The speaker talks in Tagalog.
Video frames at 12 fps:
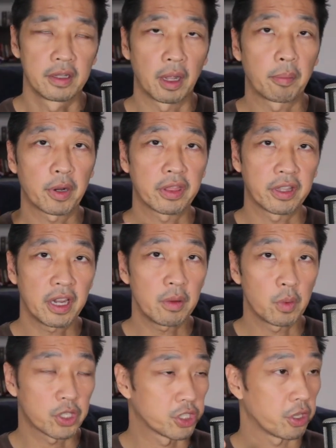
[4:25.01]
Number three,
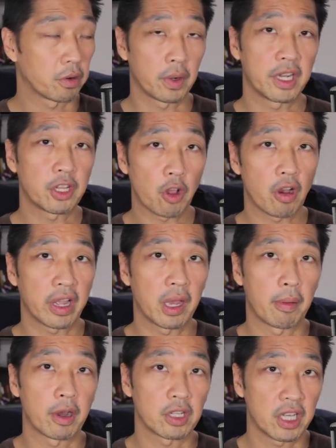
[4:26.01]
which they're already talking
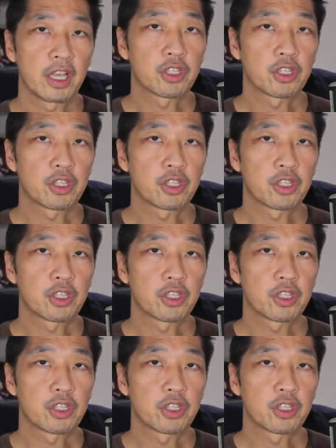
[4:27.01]
about,